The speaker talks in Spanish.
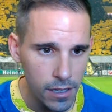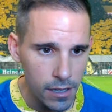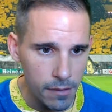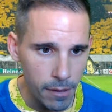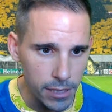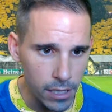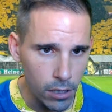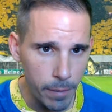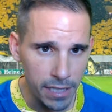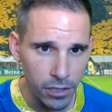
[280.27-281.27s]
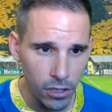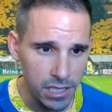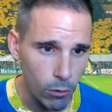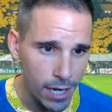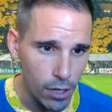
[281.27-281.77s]
Vamos a ver los partidos que
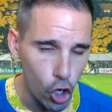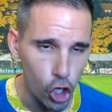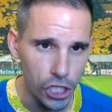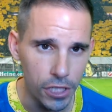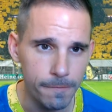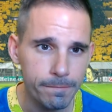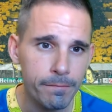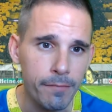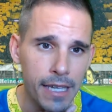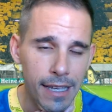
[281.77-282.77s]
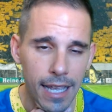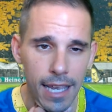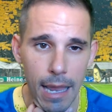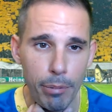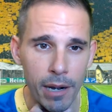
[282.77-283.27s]
se juegan hoy. En
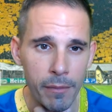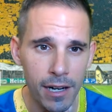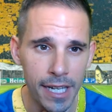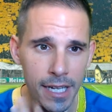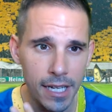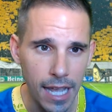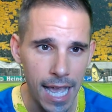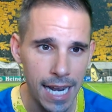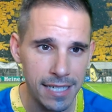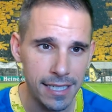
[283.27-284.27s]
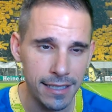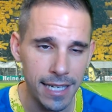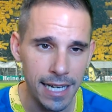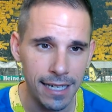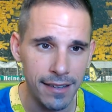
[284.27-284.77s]
la Premier League, a las 7 de
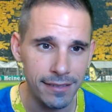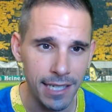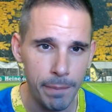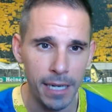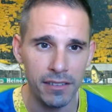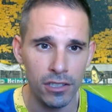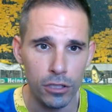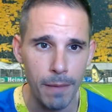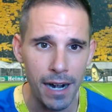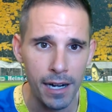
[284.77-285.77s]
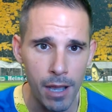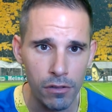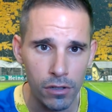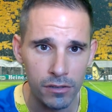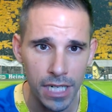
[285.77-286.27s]
la tarde, tres partidos.
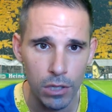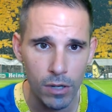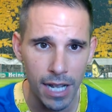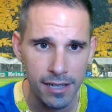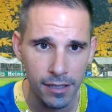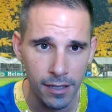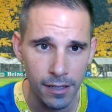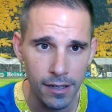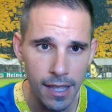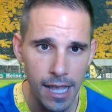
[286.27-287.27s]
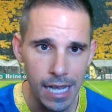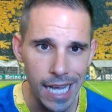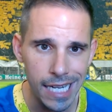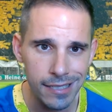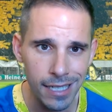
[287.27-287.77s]
Barnemouth contra Newcastle,
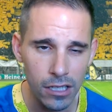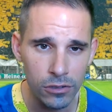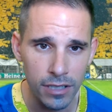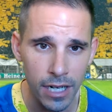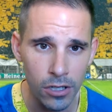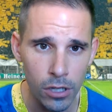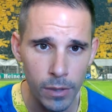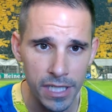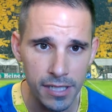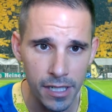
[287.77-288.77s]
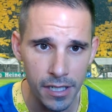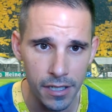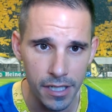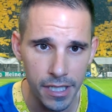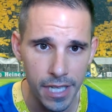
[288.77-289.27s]
Arsenal contra Norwich
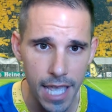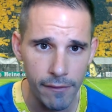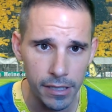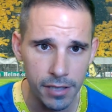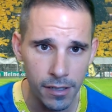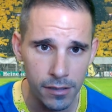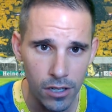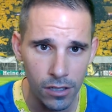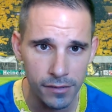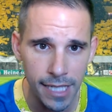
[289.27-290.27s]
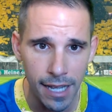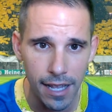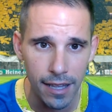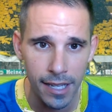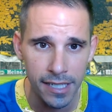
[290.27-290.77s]
City y Everton contra
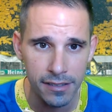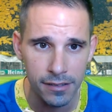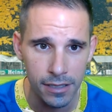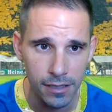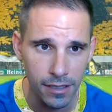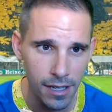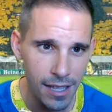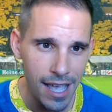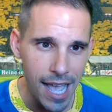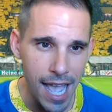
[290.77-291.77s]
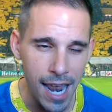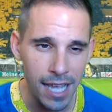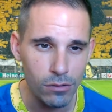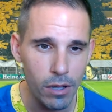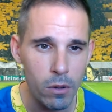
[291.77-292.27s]
Leicester. A
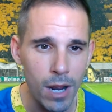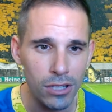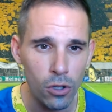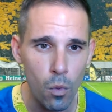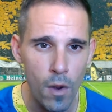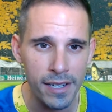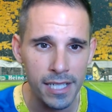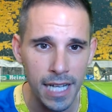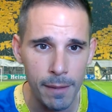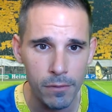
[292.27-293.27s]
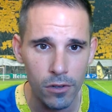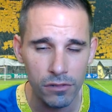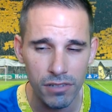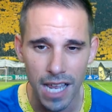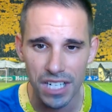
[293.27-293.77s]
las 9 y cuarto, West Ham
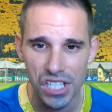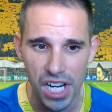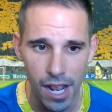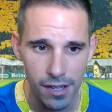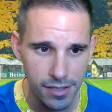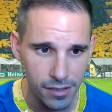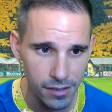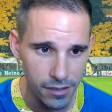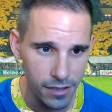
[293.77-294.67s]
contra Chelsea.